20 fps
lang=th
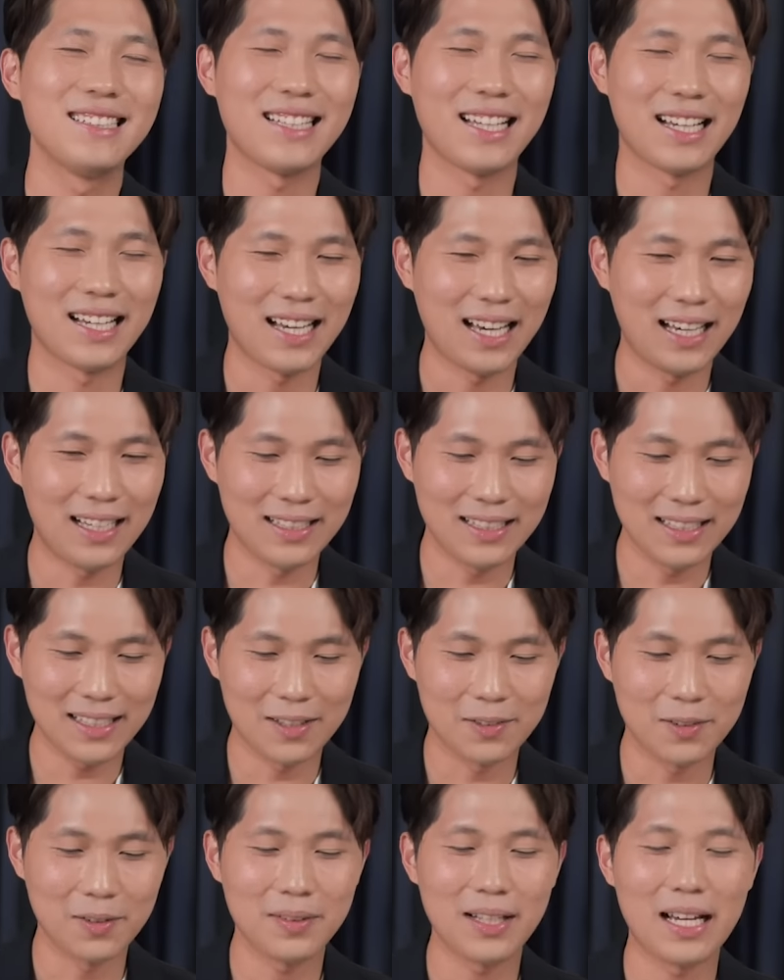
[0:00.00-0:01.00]
แต่งานที่
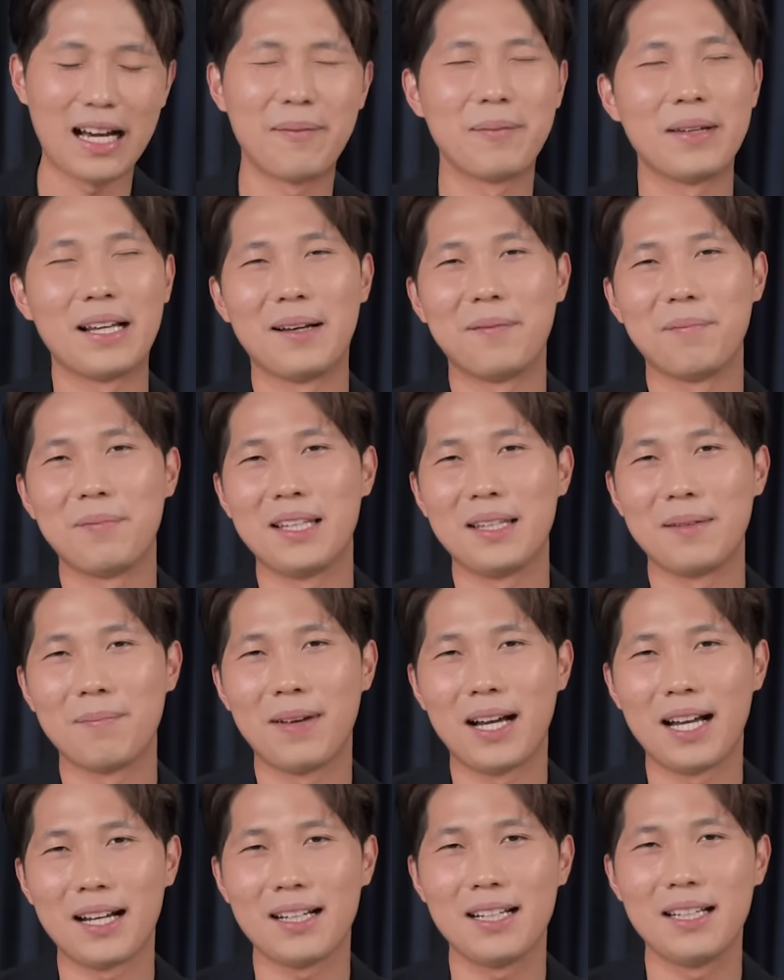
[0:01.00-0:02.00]
เขาต้องทำเนี่ยมี
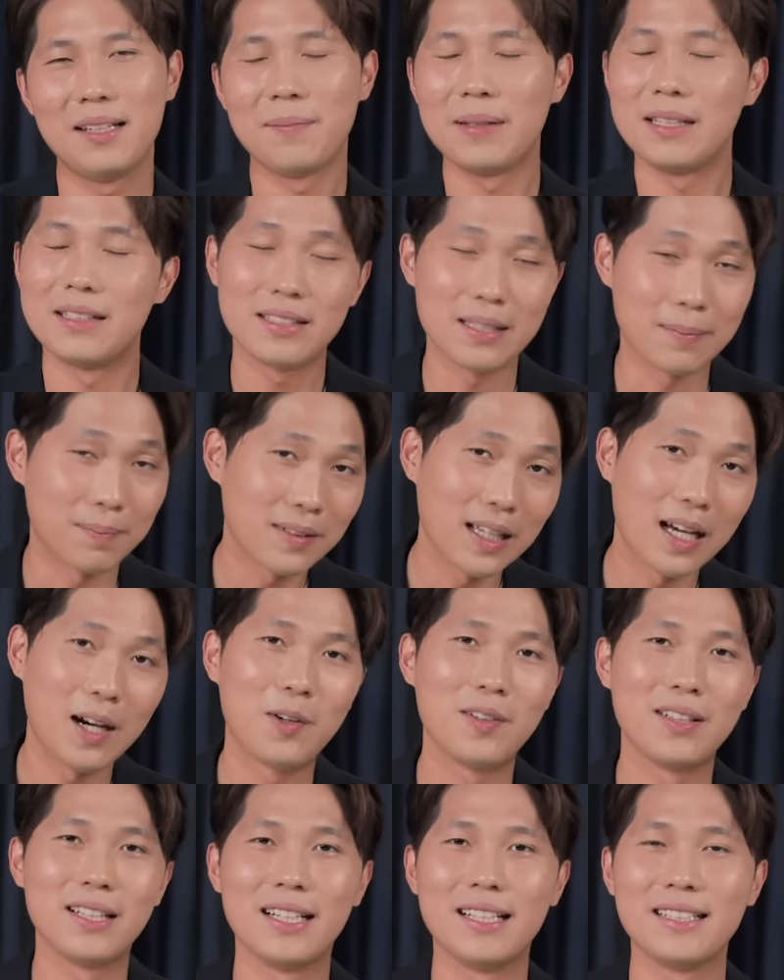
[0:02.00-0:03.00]
มากขึ้นเป็น10
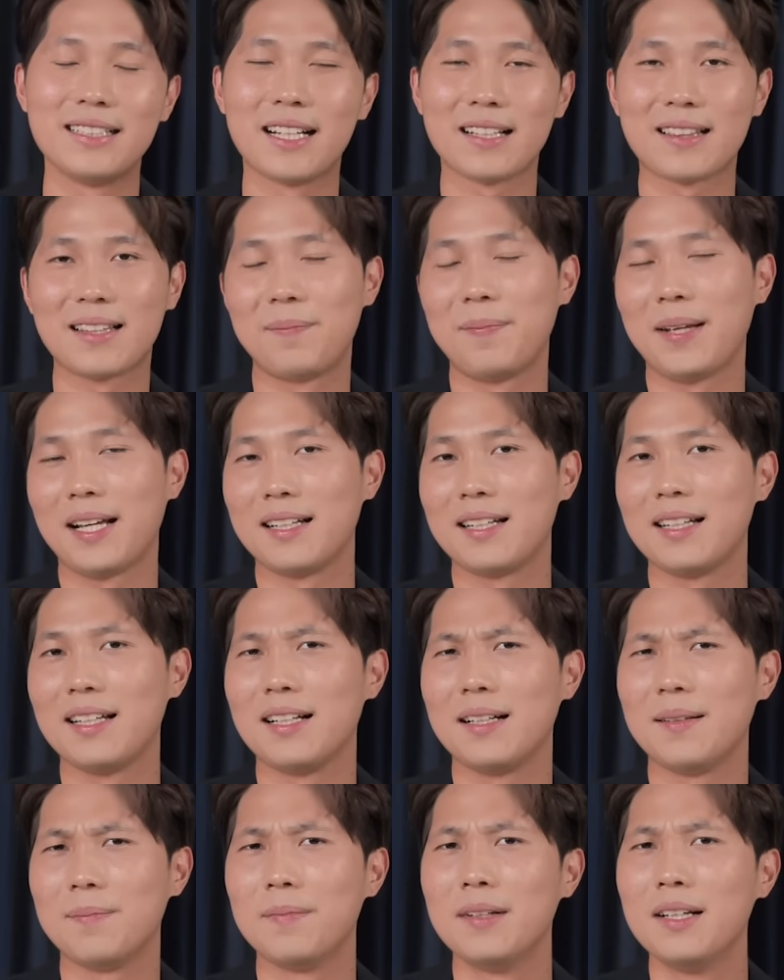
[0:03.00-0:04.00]
เท่าเลยจากตำแหน่ง
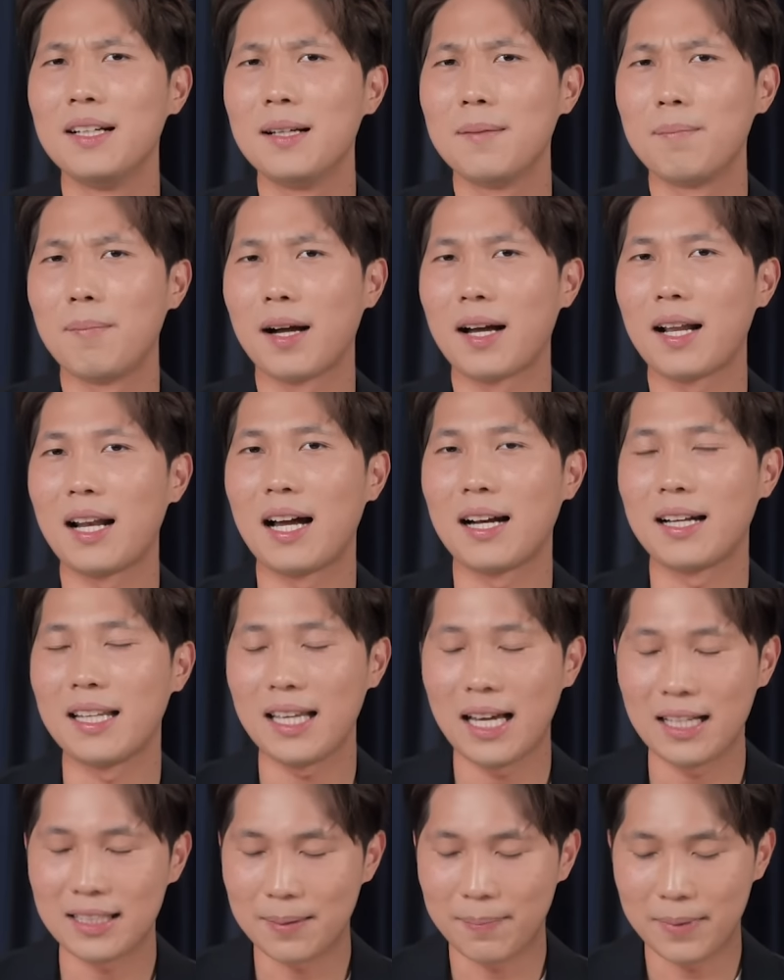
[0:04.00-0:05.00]
เดิมบางครั้ง
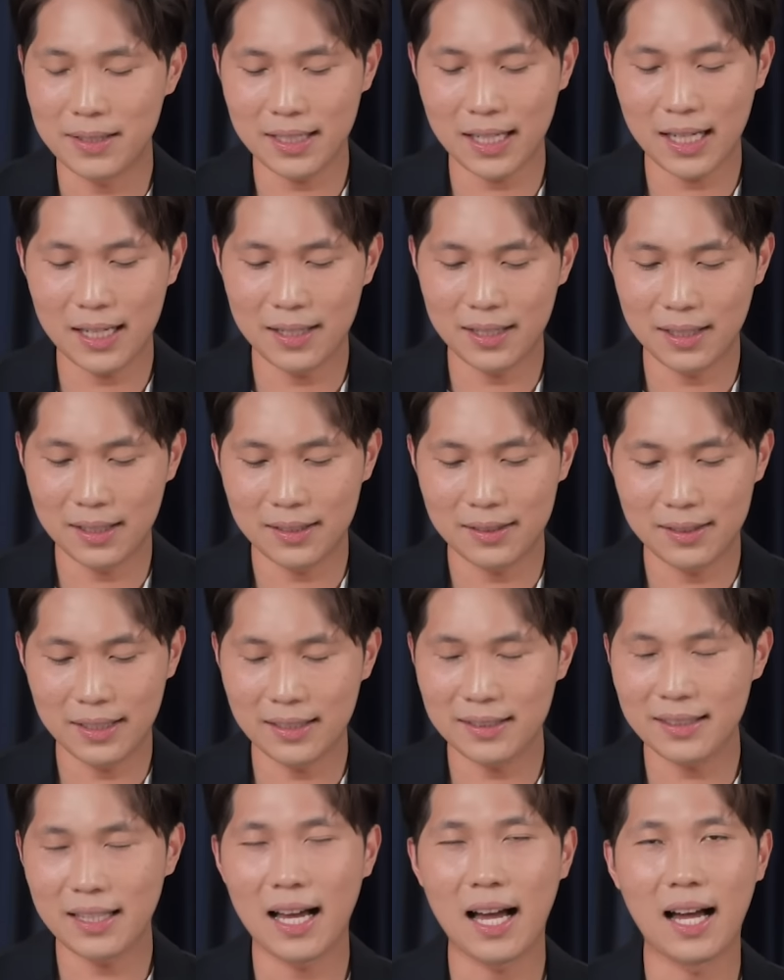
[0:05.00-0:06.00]
นี้อาจจะไม่ใช่
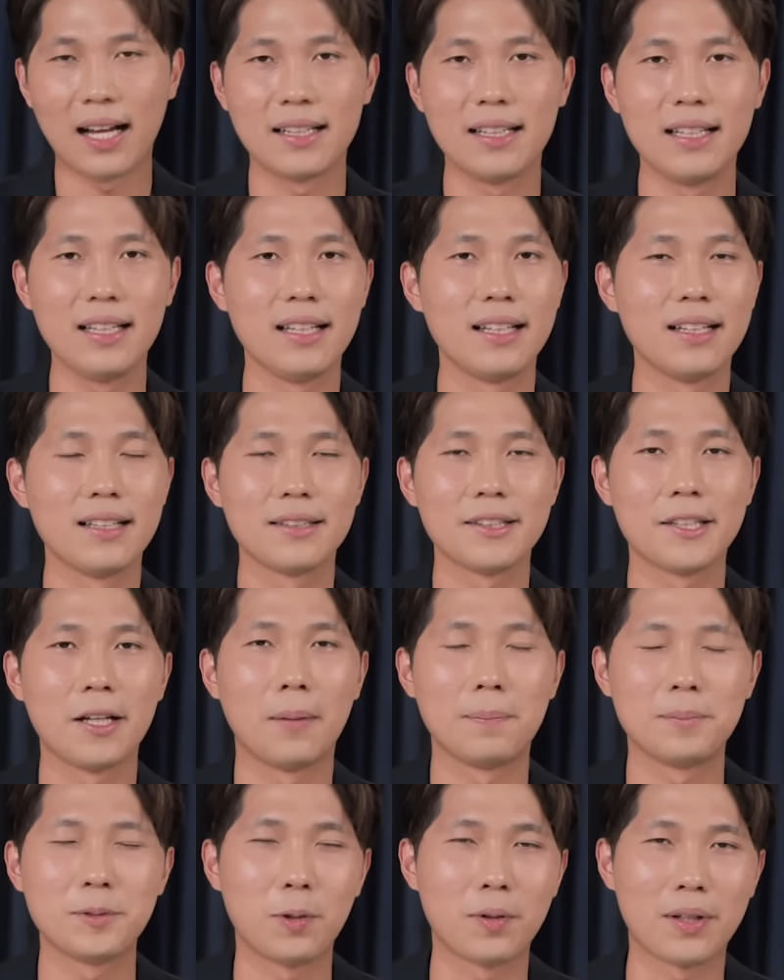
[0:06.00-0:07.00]
ทิศทางที่ต
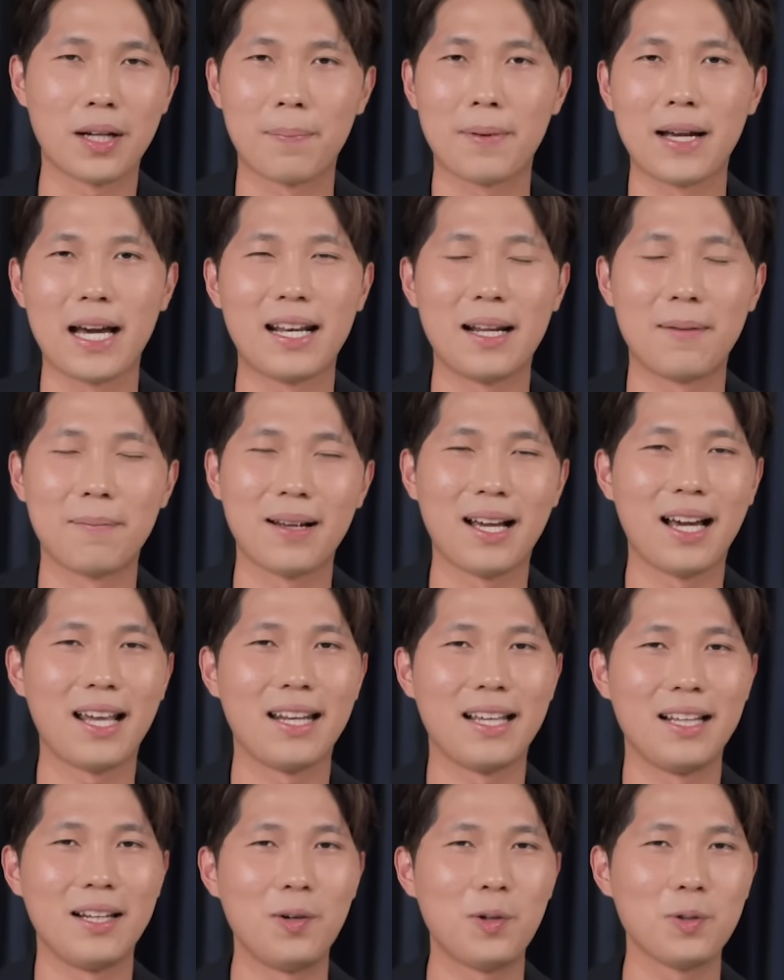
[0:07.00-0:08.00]
อบโจทย์กับการทำงา
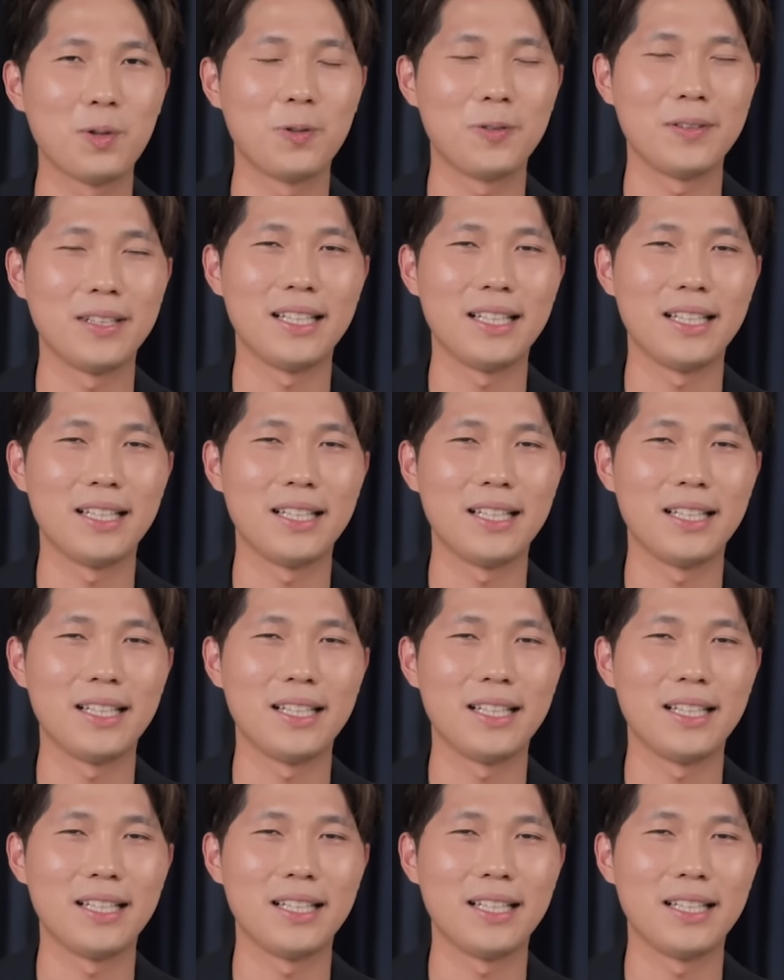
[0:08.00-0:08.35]
นในโลกจุด